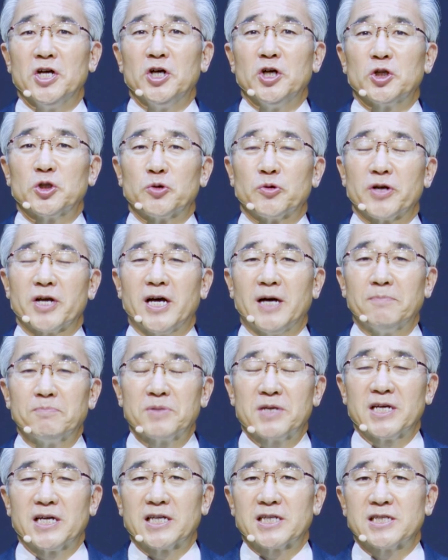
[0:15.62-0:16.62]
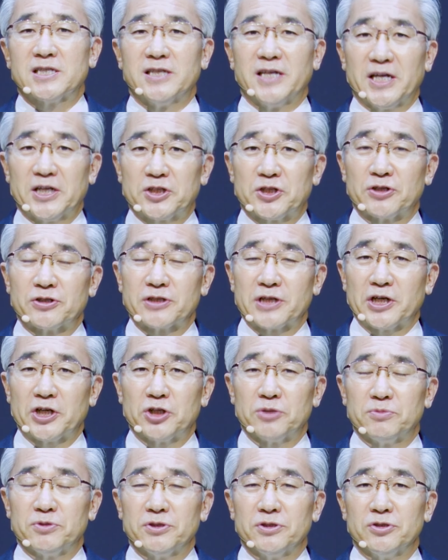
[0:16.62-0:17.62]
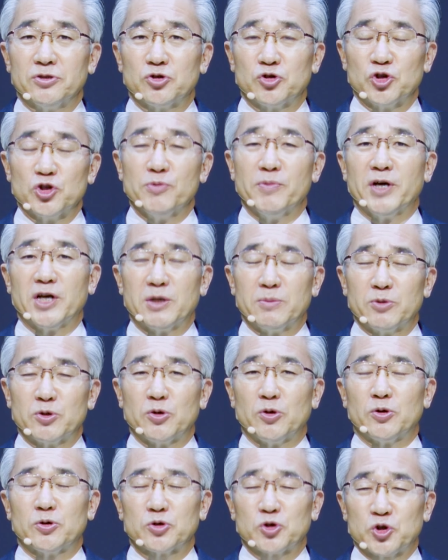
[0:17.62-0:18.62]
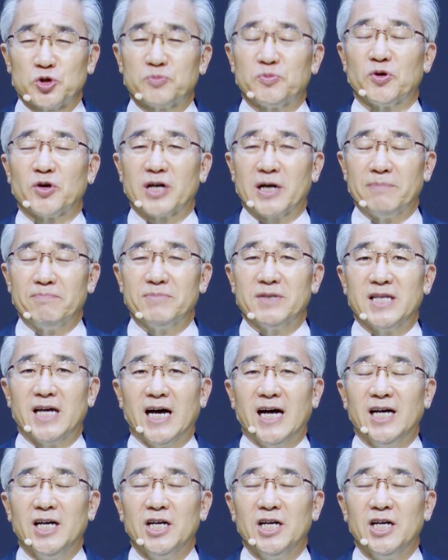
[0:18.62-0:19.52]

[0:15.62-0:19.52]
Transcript: 또 우리 함께 하시는 애청자 여러분 주님의 이름으로 축복합니다